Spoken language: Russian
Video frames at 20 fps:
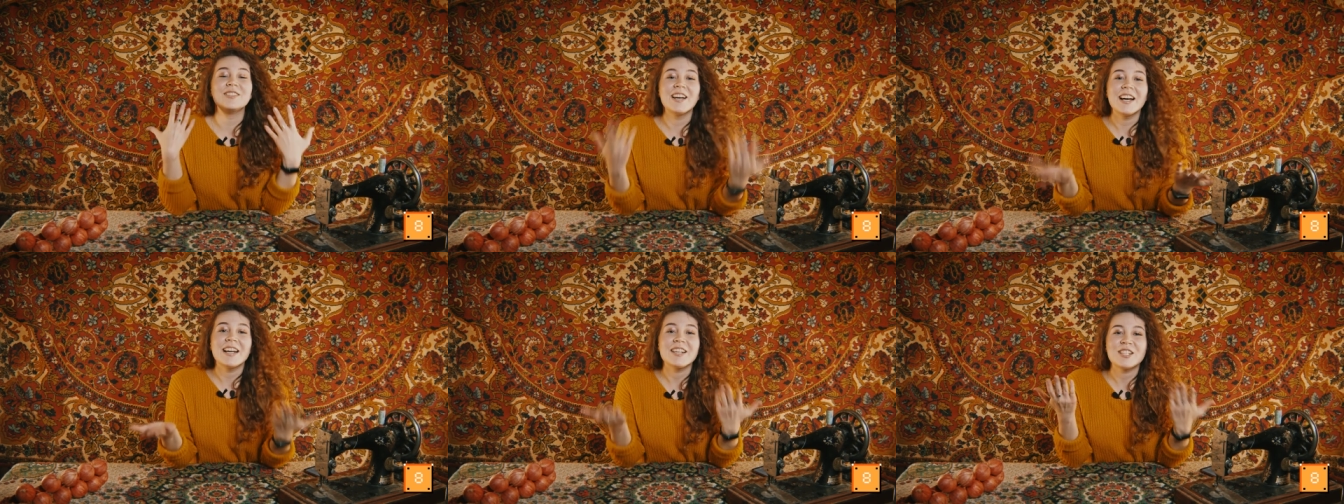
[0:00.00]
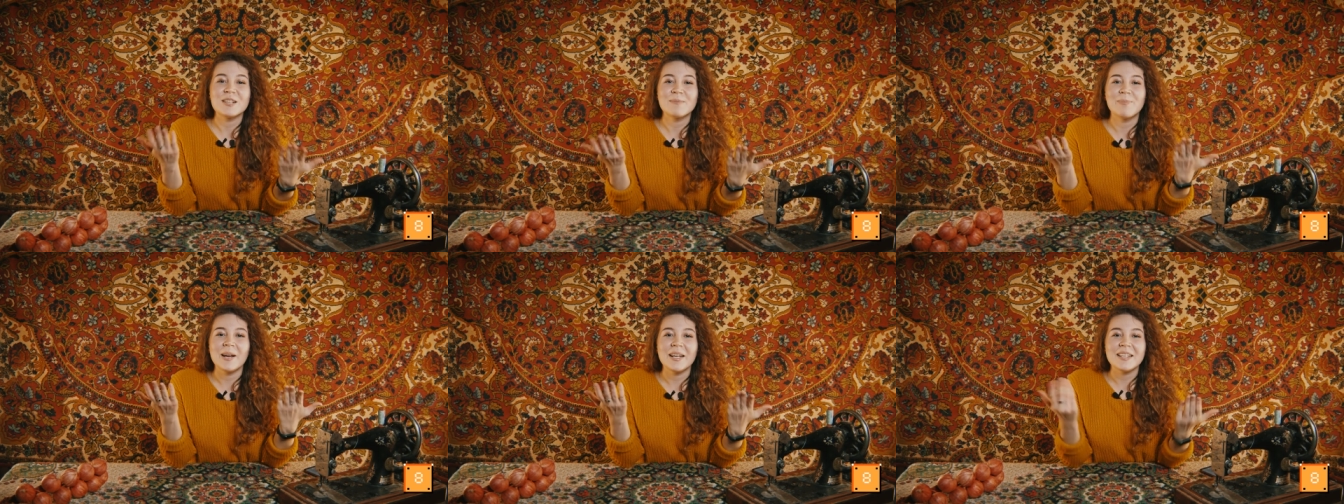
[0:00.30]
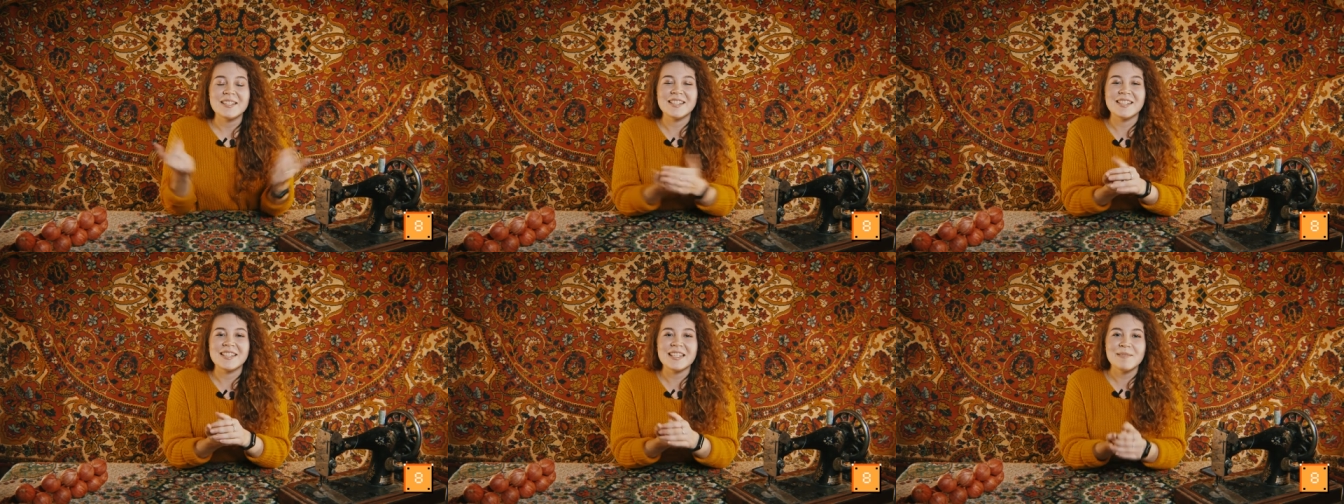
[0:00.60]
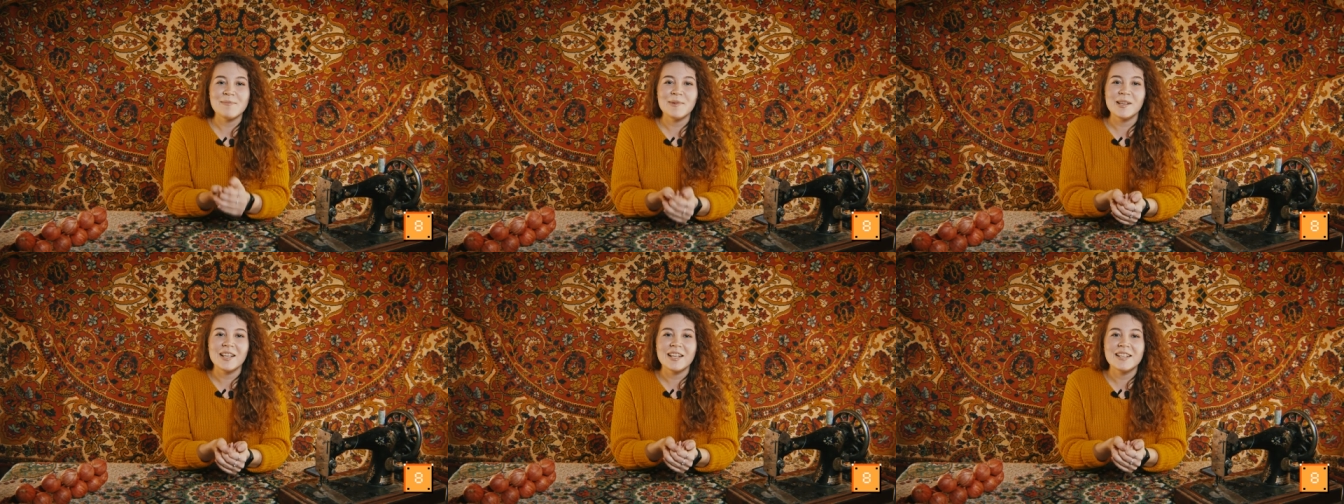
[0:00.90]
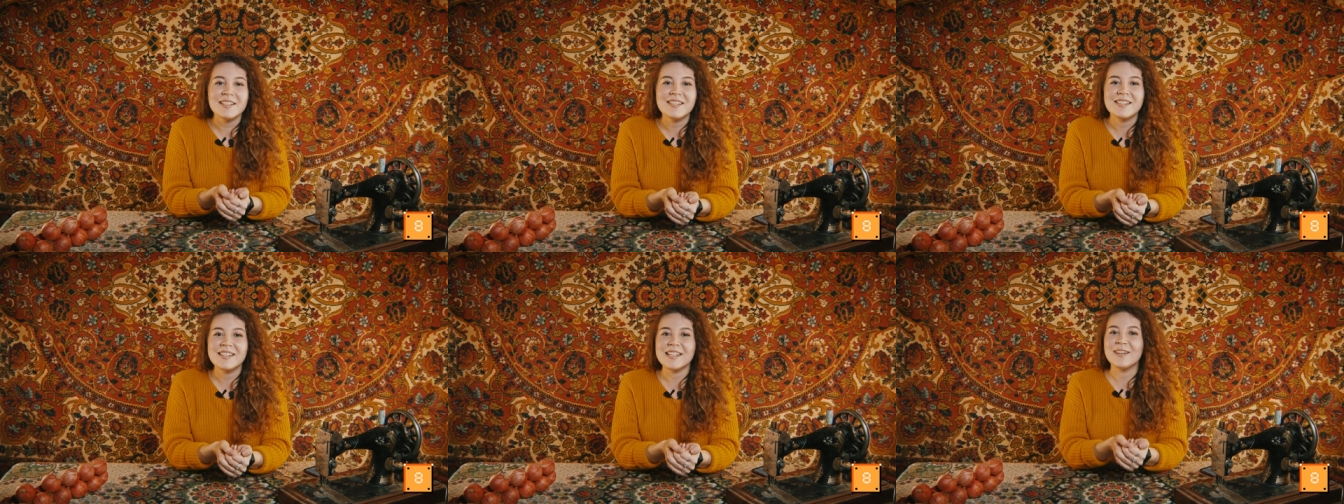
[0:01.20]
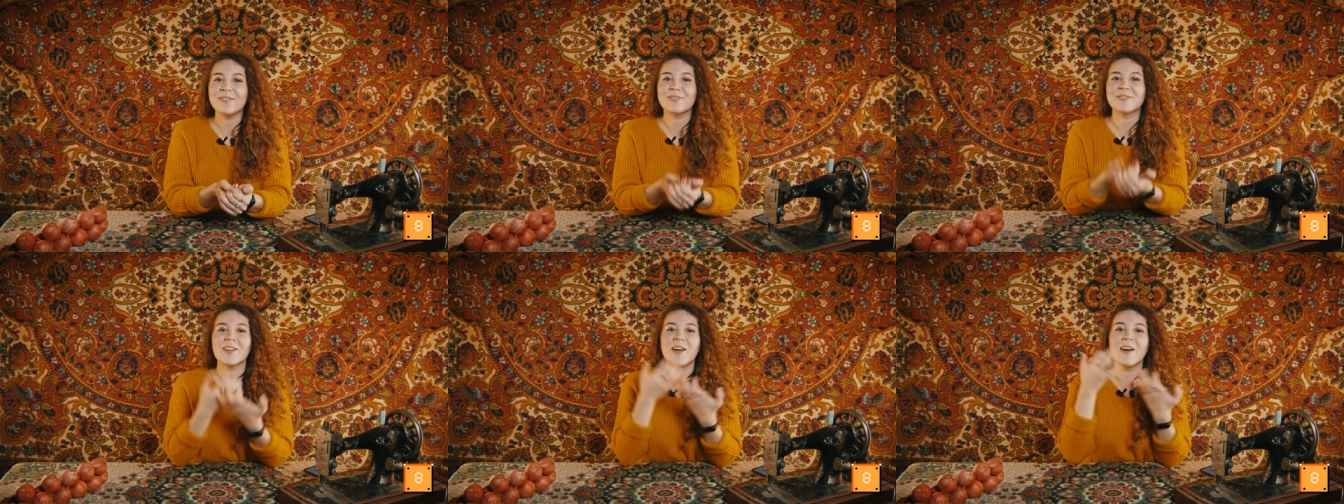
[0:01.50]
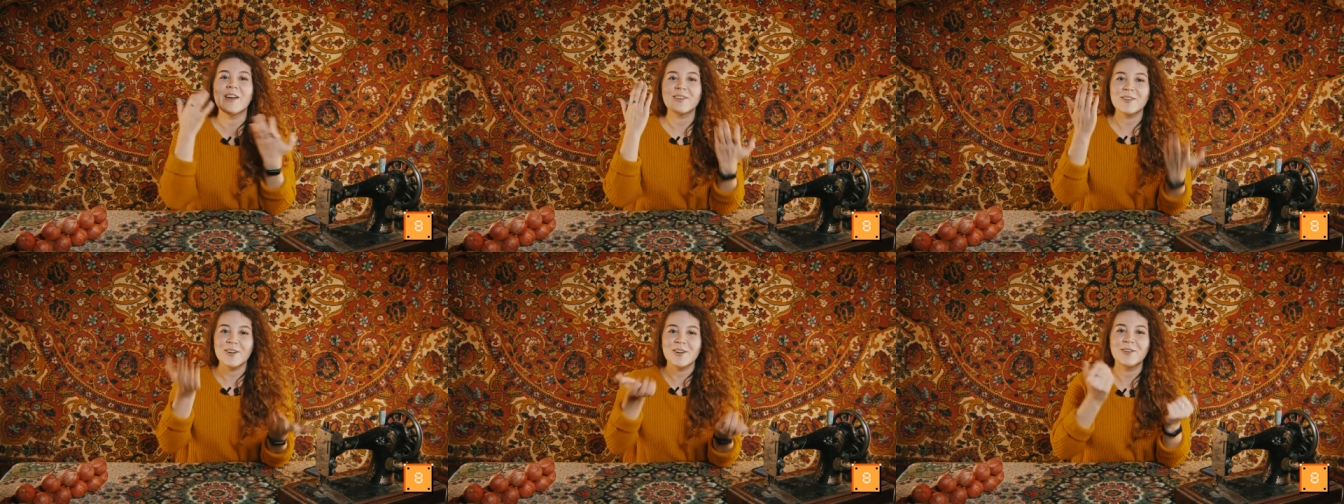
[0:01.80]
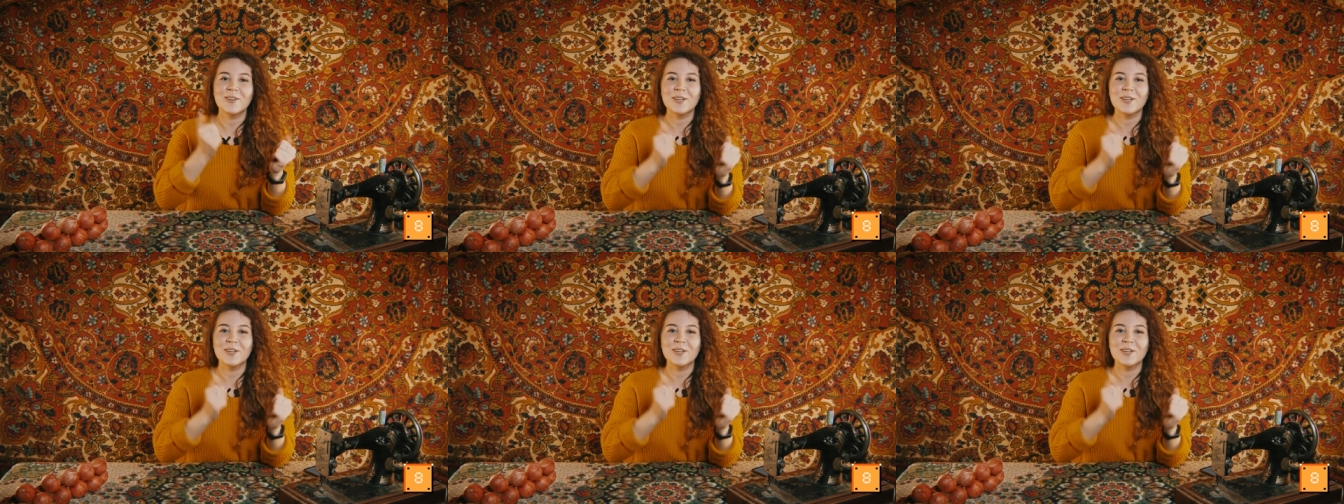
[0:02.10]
Наши бойцы молодцы, второй